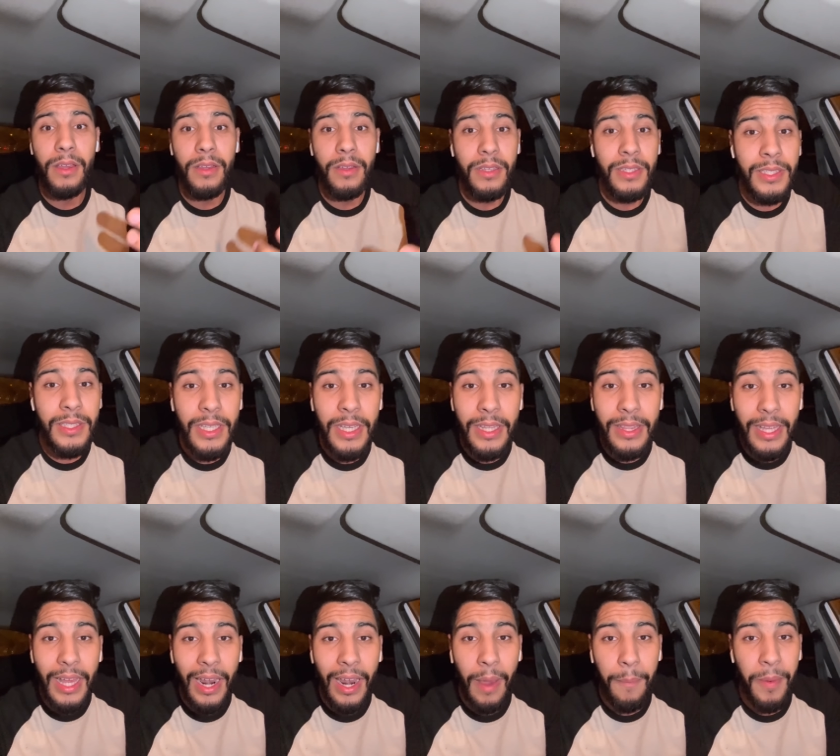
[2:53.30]
السيد
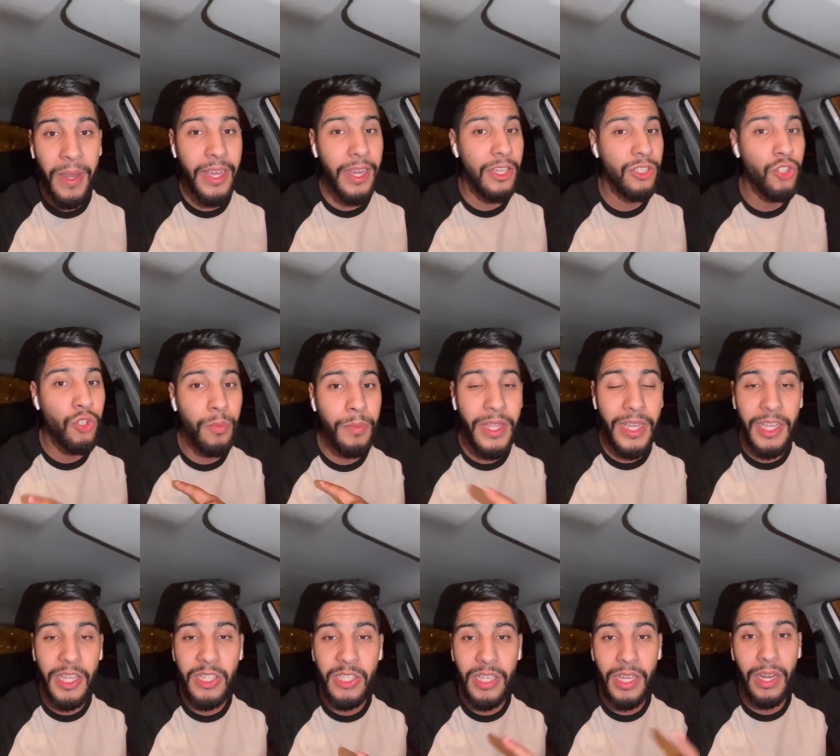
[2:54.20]
دخل لابليكاسيون بدا
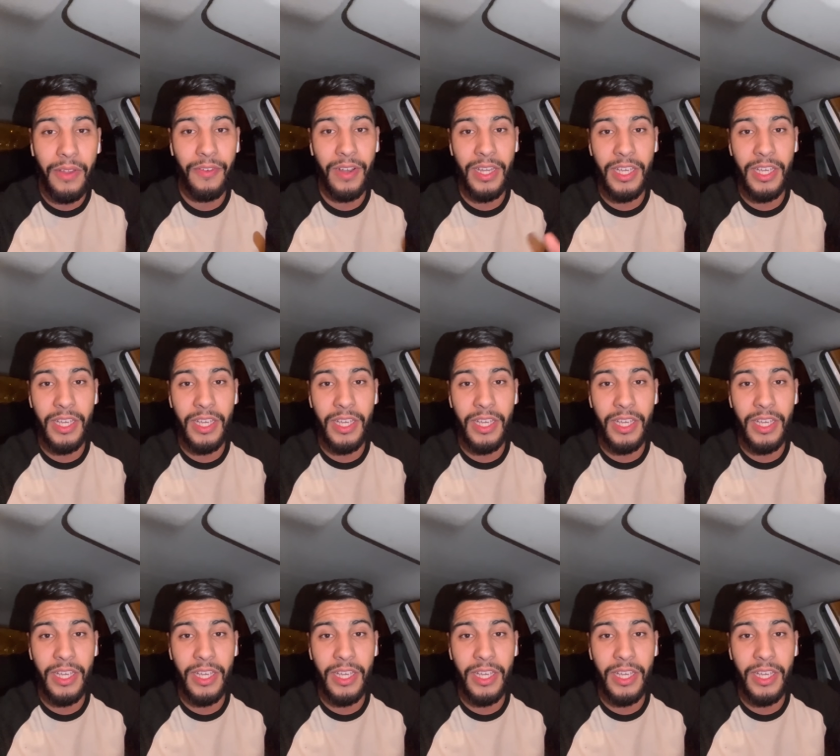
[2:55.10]
كيتيري في